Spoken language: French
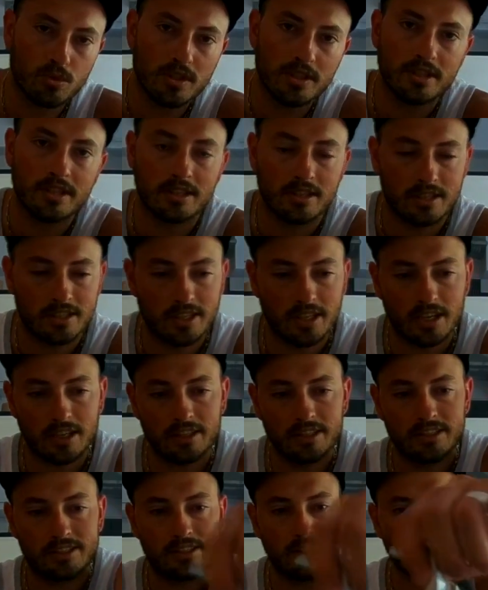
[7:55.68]
moulinet qui a
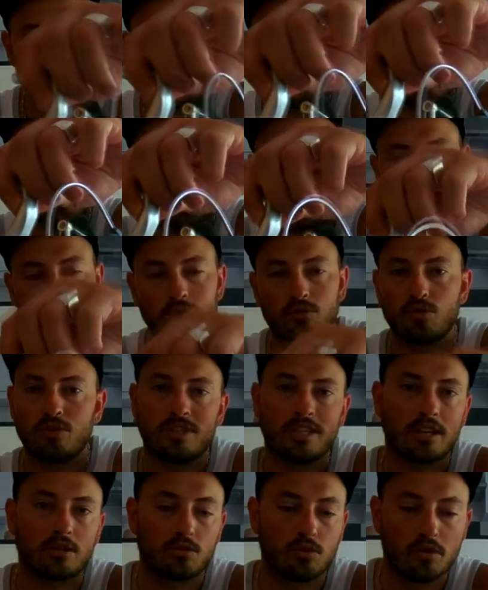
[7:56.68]
ici, Daiwa, tu
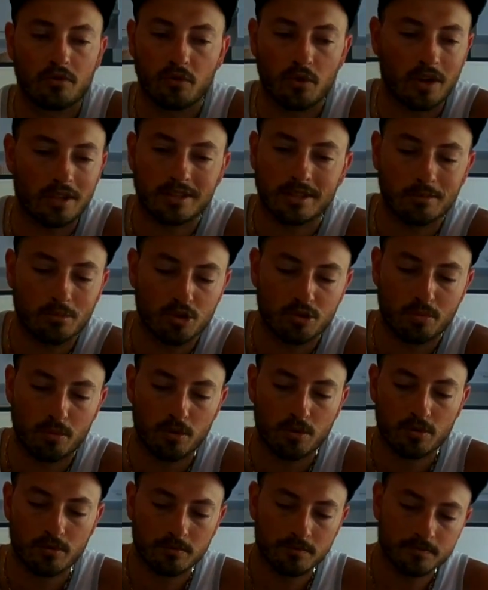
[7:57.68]
serres deux fois, ça bouge
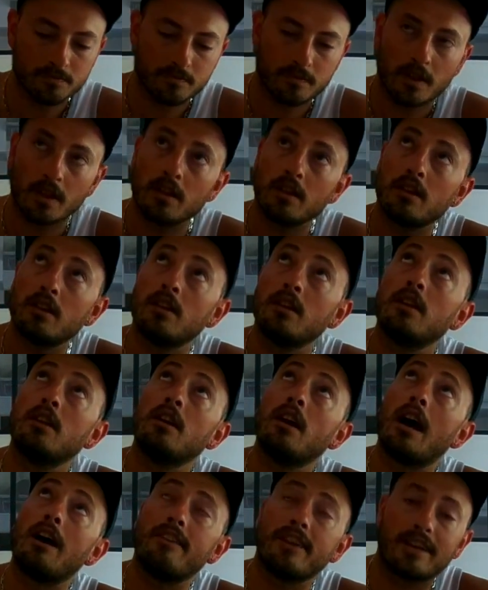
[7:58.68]
plus.
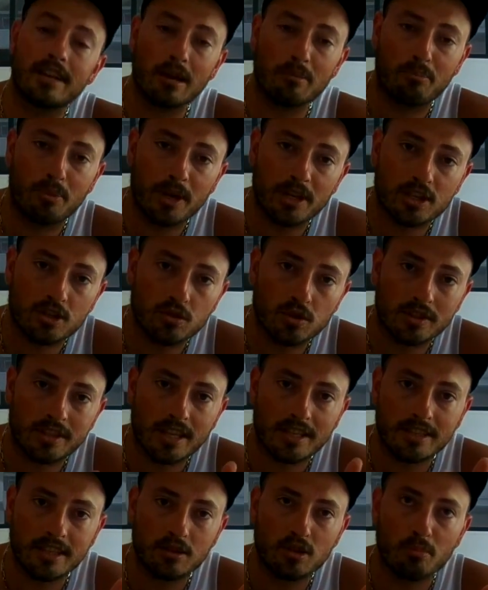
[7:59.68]
Avec la pêche, notre
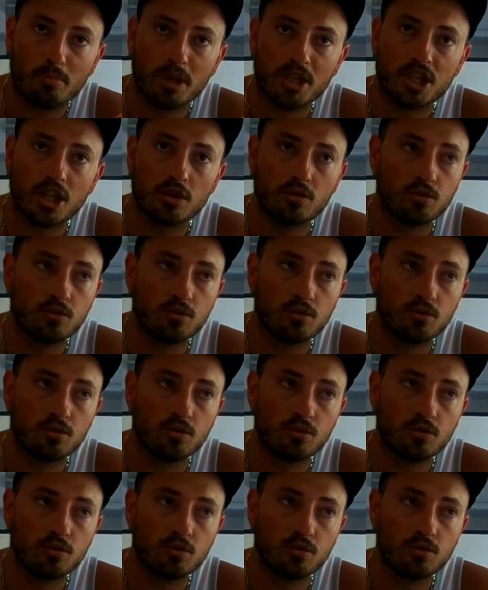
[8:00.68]
technique de pêche